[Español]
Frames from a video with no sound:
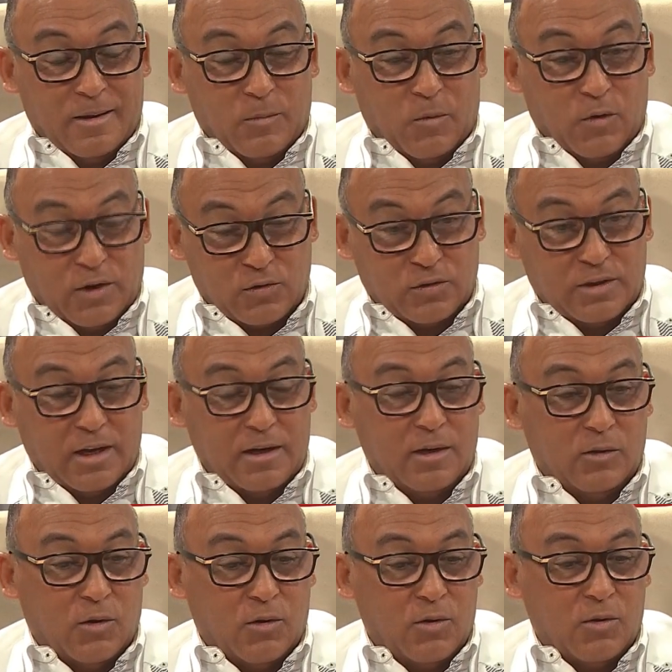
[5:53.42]
por esos
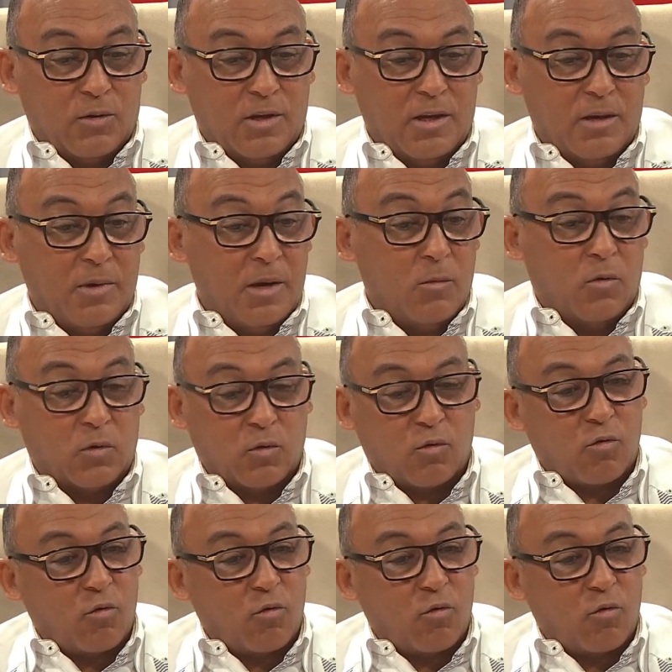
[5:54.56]
territorios y vimos